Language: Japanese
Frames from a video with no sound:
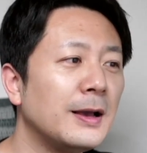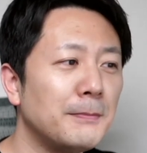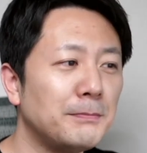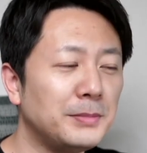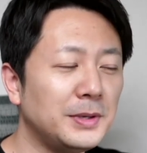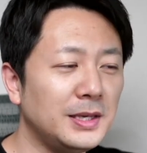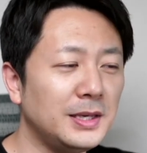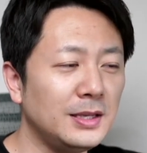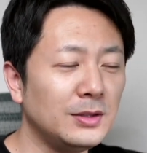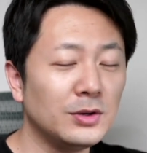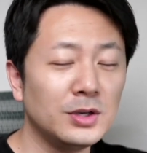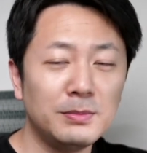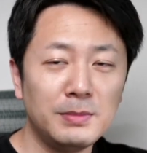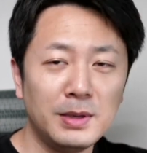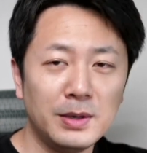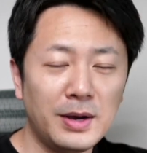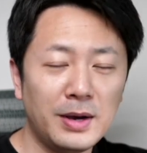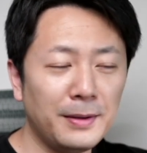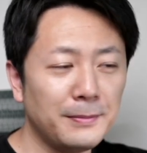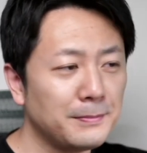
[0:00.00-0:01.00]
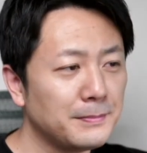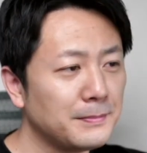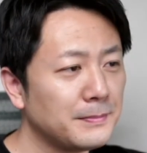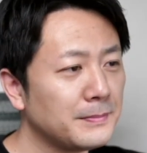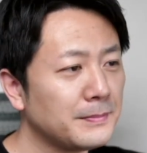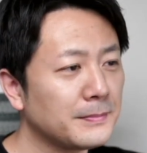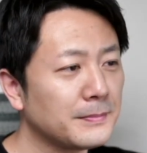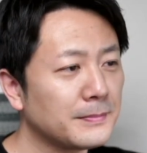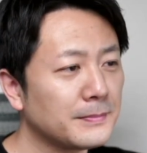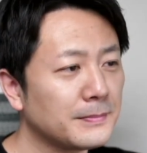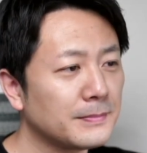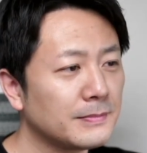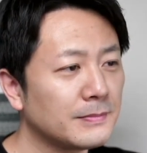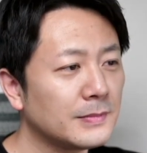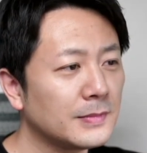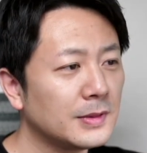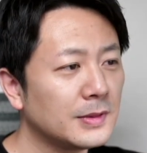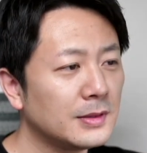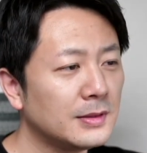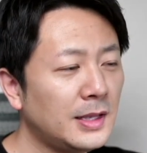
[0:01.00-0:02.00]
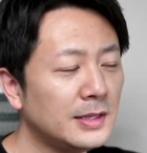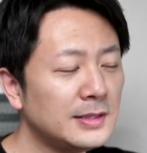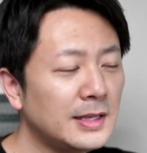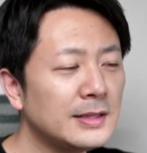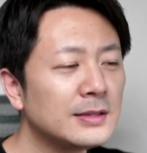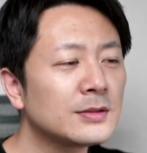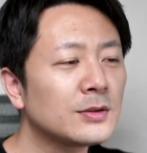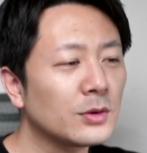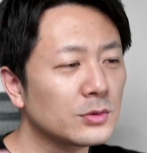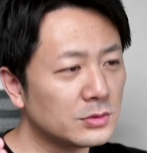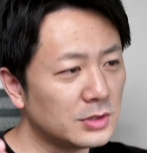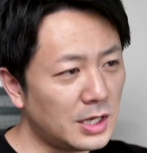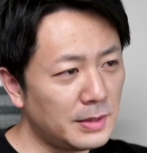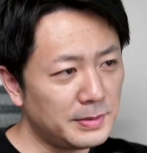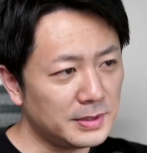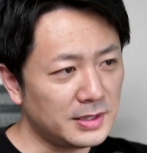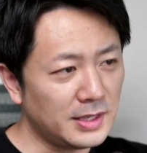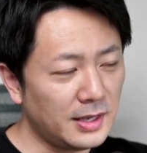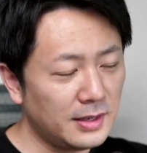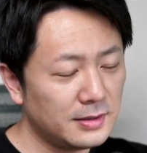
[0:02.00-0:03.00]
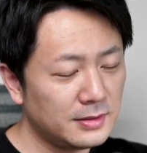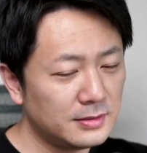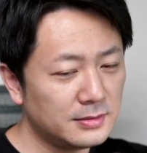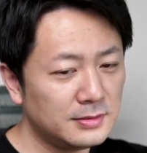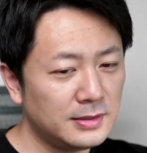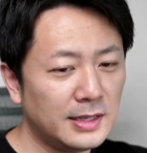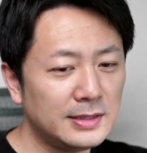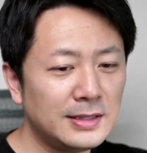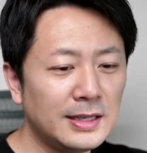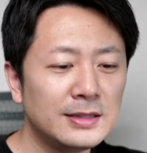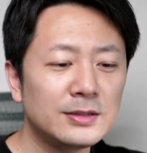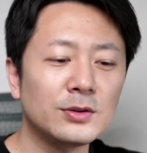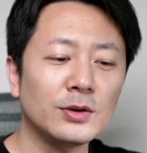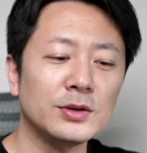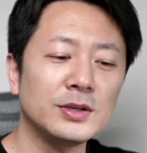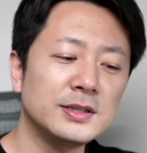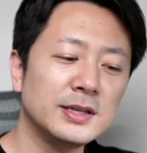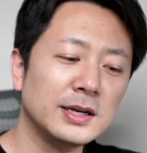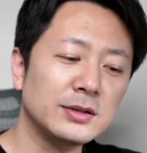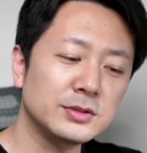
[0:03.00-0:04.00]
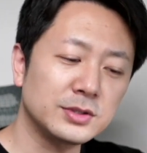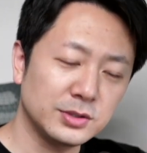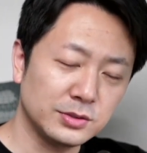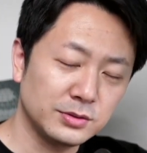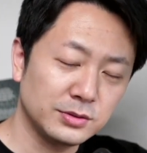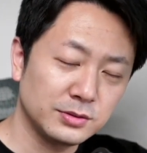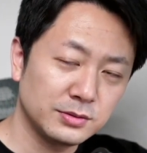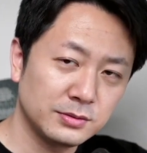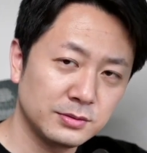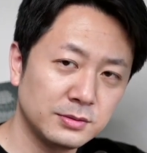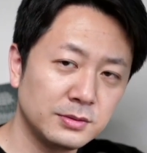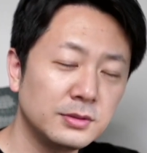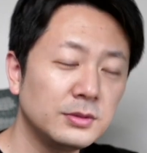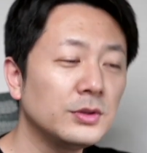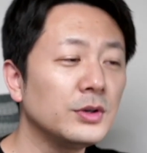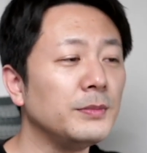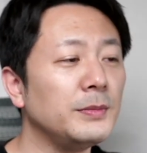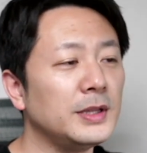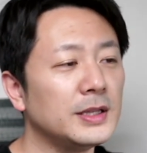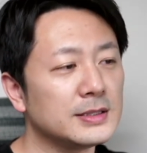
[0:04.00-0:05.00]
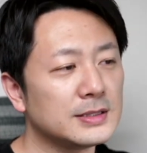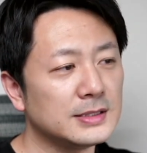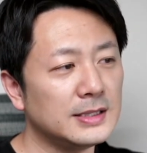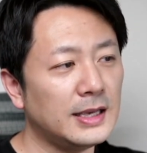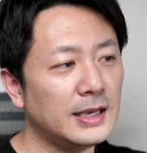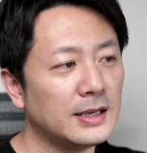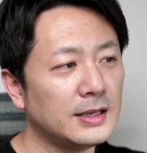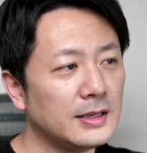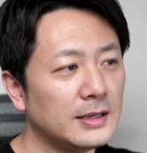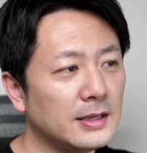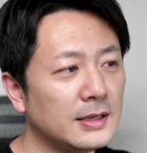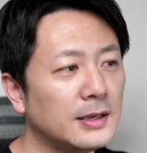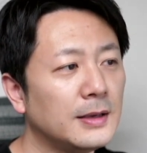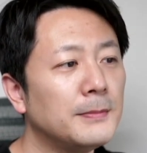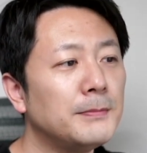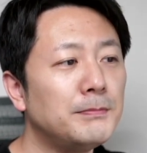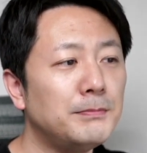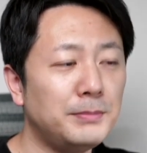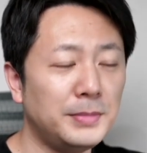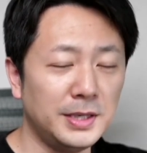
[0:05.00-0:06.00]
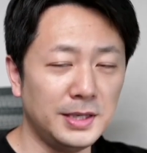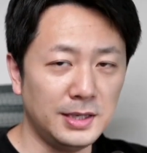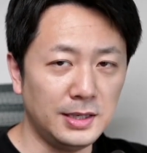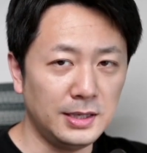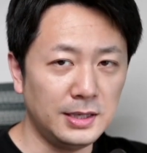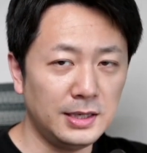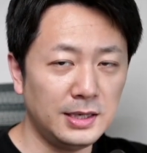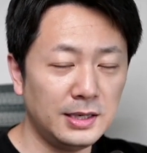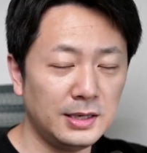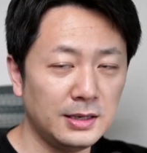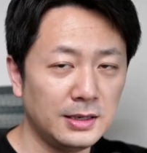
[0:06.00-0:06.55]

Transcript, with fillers: P の意味は何々と比べて何々と比較するという意味ですね B,